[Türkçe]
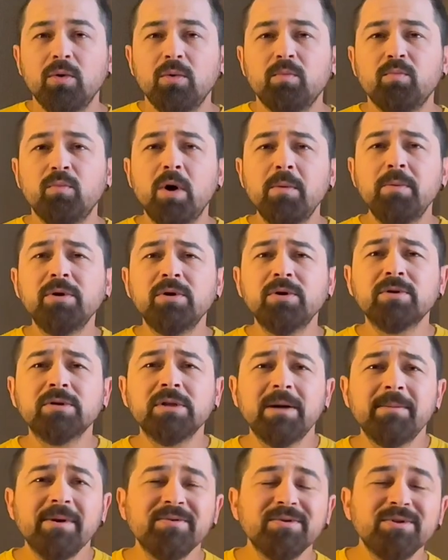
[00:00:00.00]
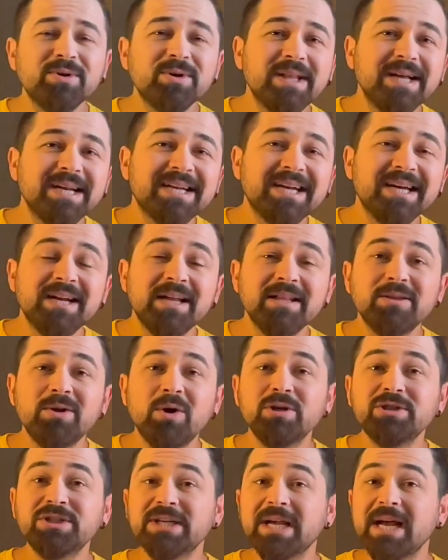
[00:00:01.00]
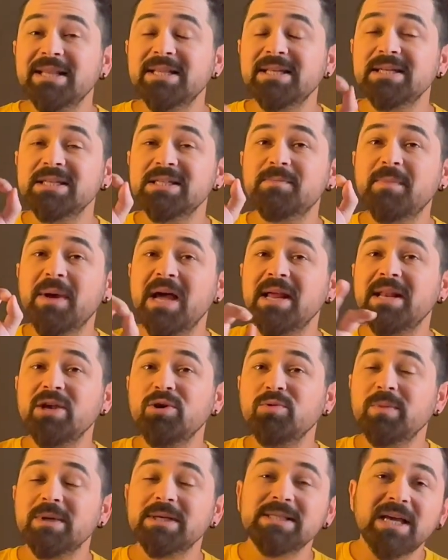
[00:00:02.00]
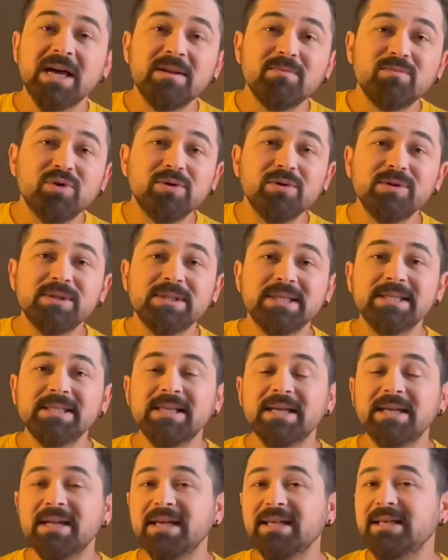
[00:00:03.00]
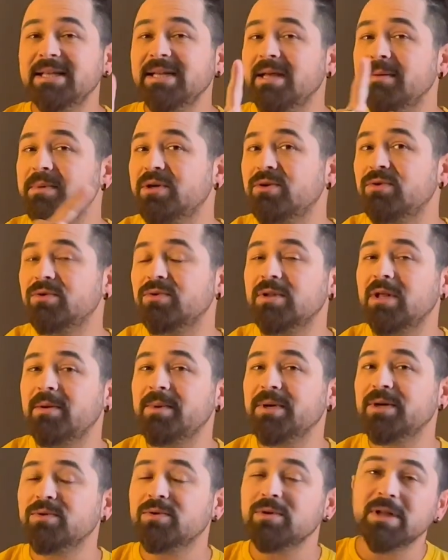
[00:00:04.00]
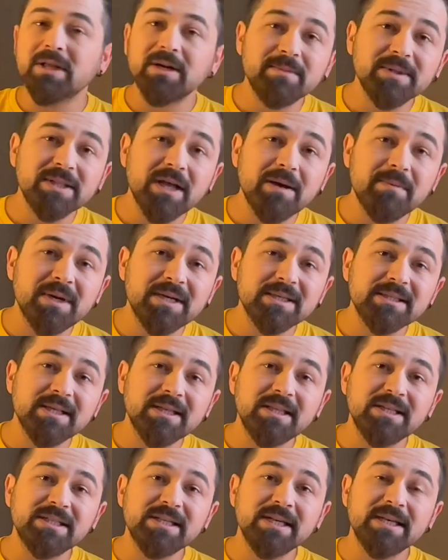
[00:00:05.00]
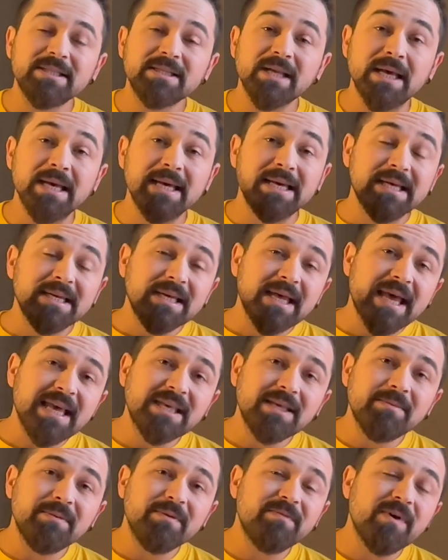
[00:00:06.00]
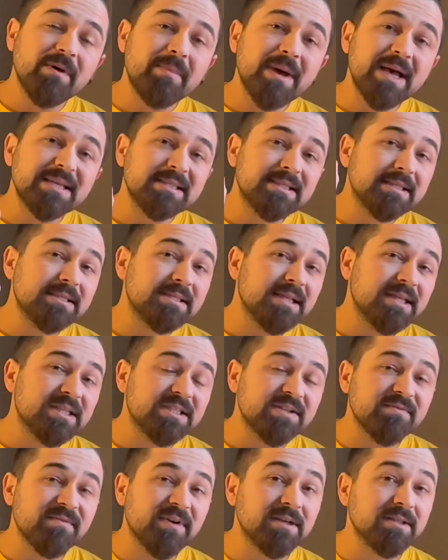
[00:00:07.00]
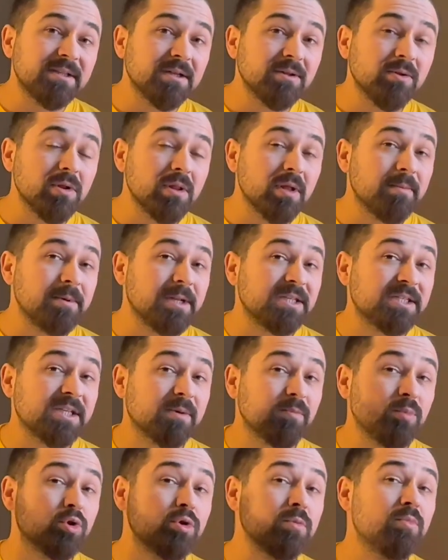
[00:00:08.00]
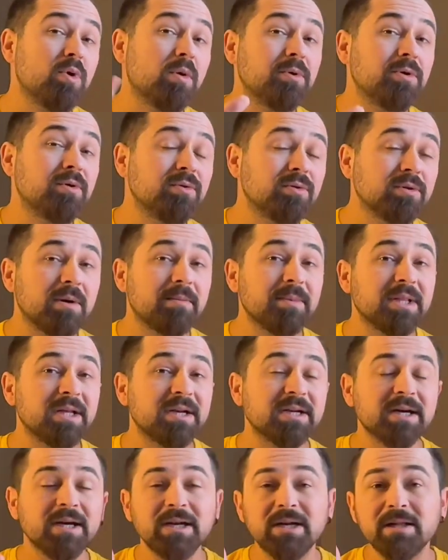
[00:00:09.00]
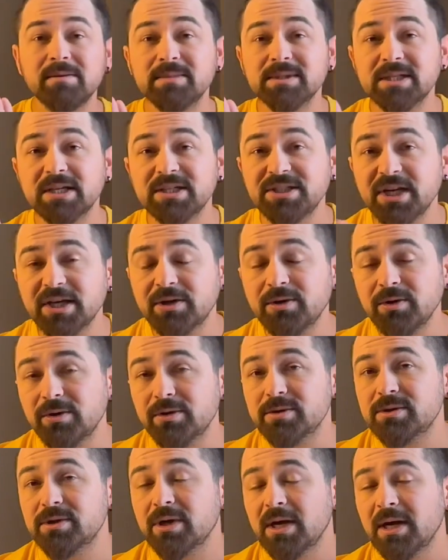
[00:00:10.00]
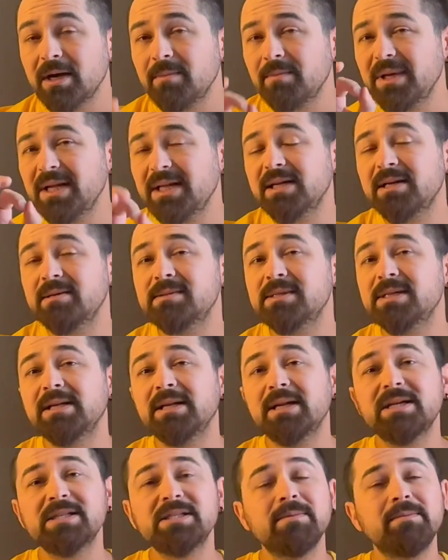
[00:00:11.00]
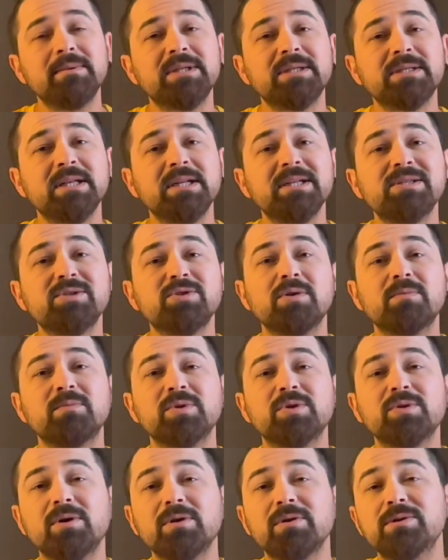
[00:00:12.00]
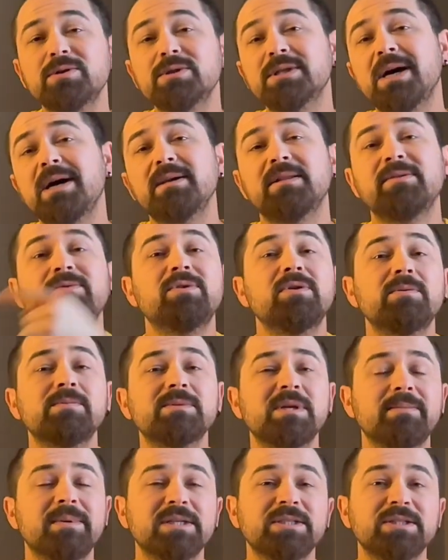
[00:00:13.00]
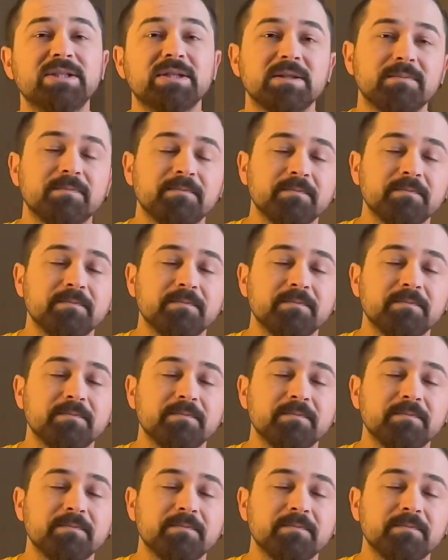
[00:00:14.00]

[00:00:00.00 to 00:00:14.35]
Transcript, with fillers: Mobil uygulama videoları kanalına hoş geldiniz. Ben Eyüp Esen. Bugün sizlere yine bir uygulamanın kullanımından bahsedeceğiz. Ekibim ve ben sizler için faydalı olabilecek bütün mobil uygulamaları kanalımızda çekiyoruz. Bildirim zilini açabilirseniz çok mutlu oluruz. Haydi videomuza başlayalım.